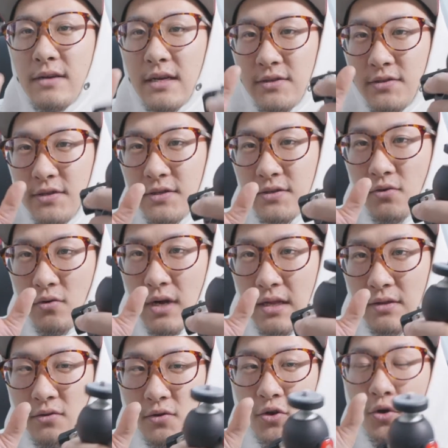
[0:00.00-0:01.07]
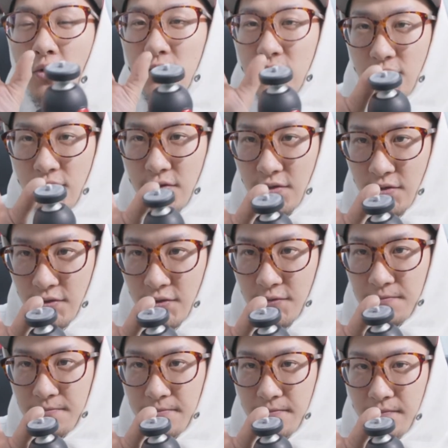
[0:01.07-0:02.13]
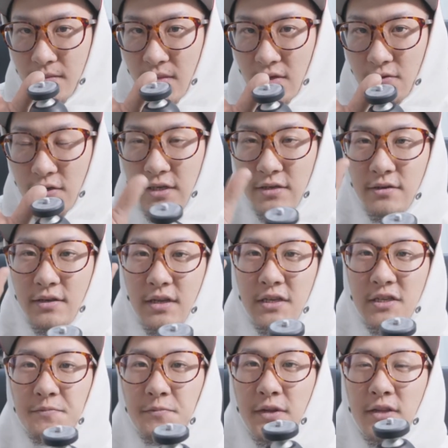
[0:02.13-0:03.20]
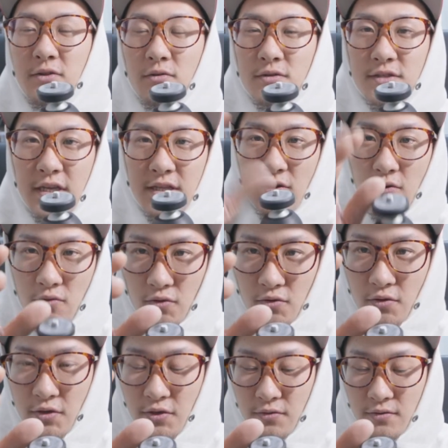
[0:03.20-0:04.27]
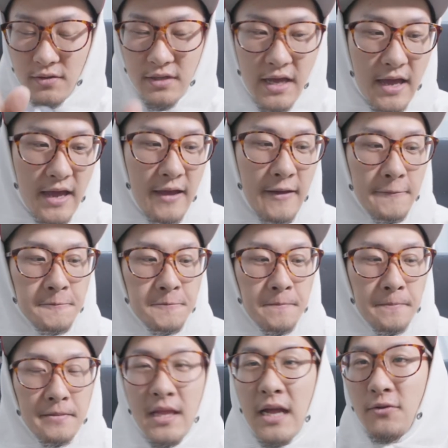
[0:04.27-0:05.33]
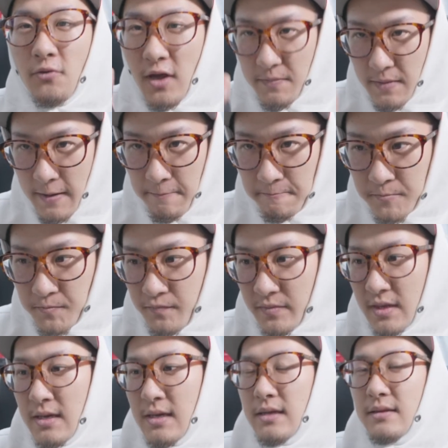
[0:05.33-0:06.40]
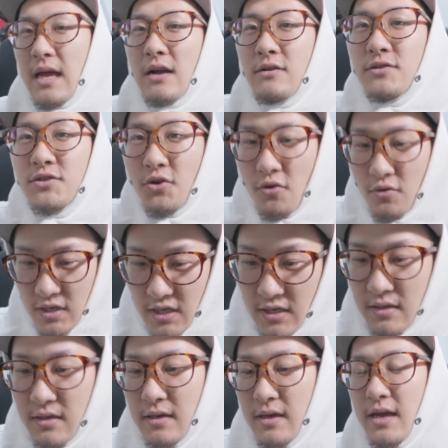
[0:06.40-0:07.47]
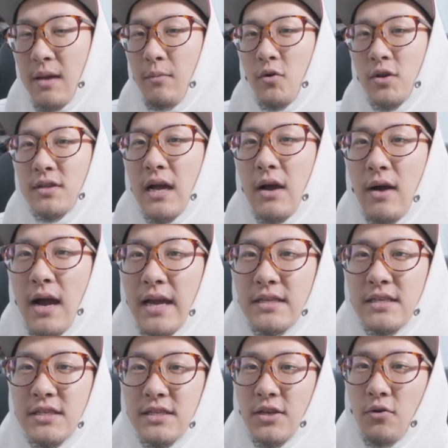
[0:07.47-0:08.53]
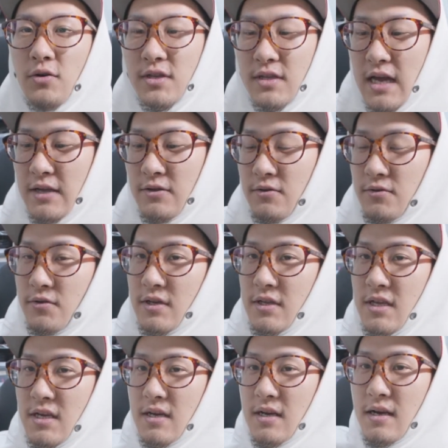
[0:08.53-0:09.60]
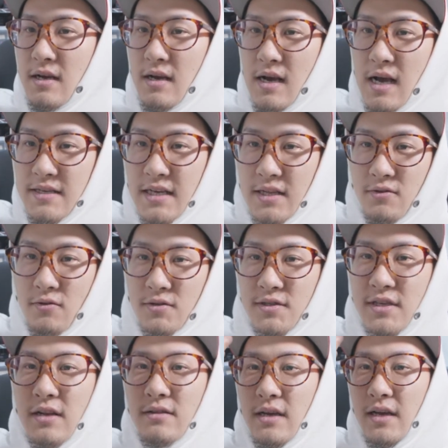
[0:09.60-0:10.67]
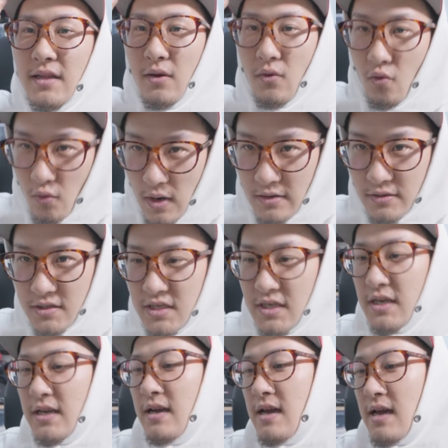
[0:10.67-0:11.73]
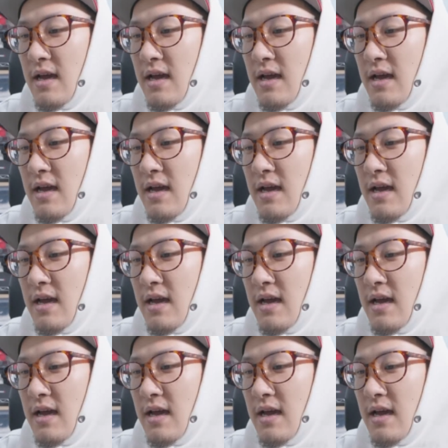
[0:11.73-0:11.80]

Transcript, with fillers: ルカスイス互換の共通するクイックリリースプレートをつけておくことによって、例えば卓上に、モニターを配置しておきたいという時にカチャッとつけるだけで終わるし、